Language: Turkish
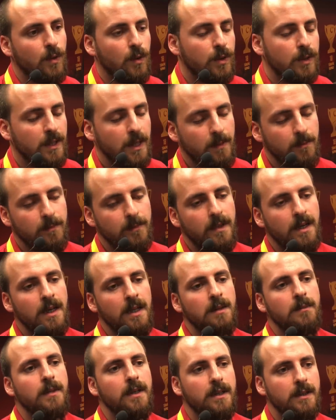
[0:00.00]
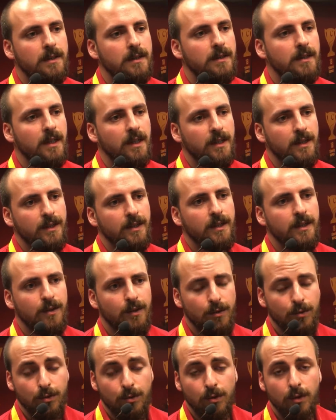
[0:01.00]
önlem almak gerekiyor
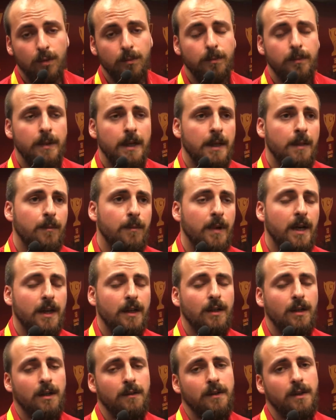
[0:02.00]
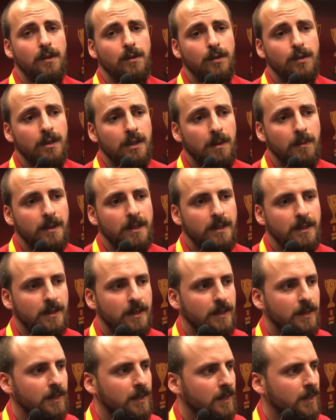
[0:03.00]
diye düşünüyorum. Marka ve Luyendama'da
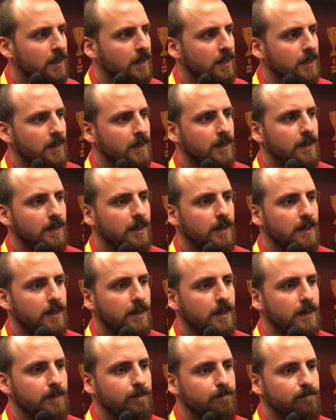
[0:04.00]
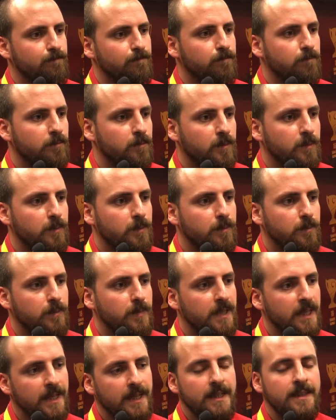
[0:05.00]
da e,
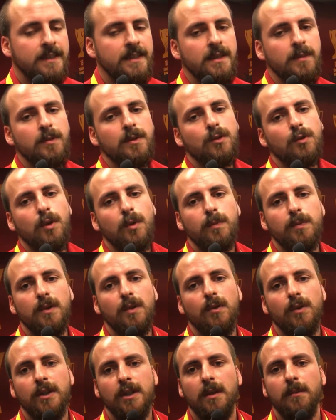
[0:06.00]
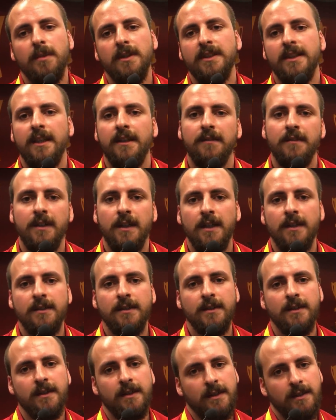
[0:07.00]
gereksiz bir topla oynama
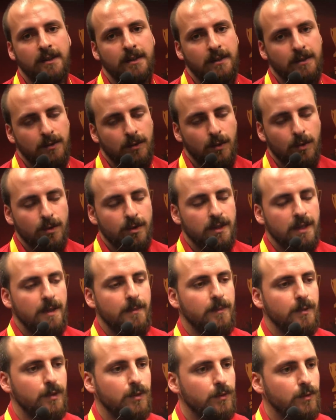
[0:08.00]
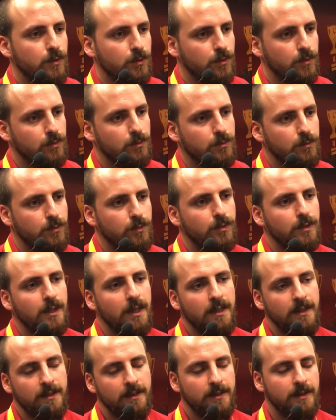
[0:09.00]
sevdası gözlemliyoruz.
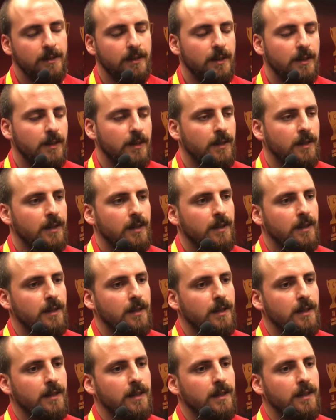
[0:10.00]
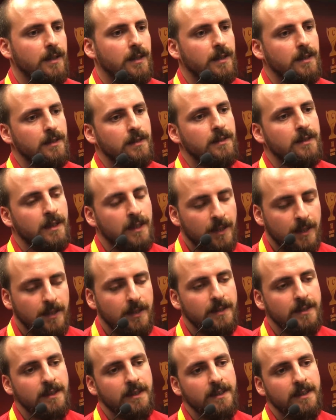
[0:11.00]
Bunlar e, daha
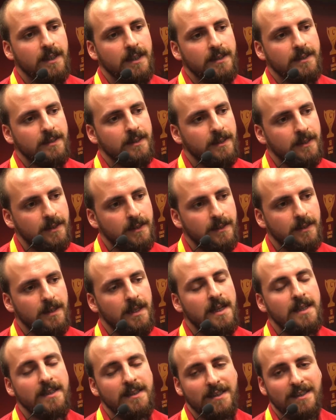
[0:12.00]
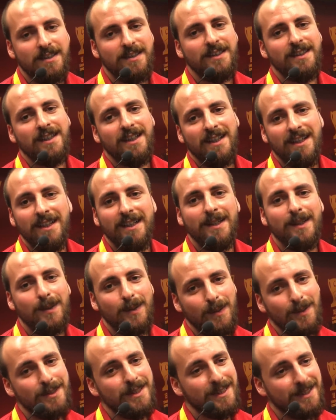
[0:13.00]
aza inerse herkes için daha
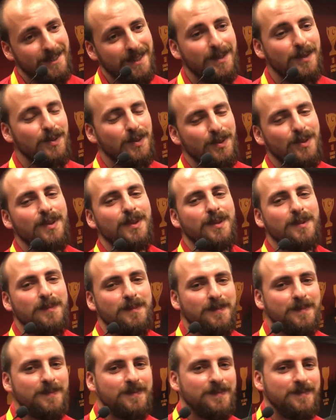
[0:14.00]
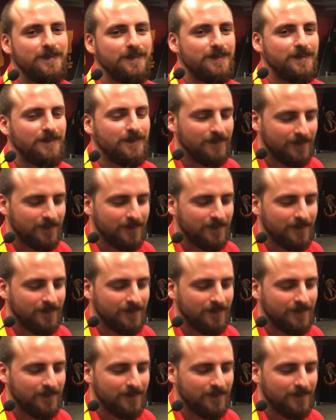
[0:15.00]
hayırlı olacak diye düşünüyorum. I can't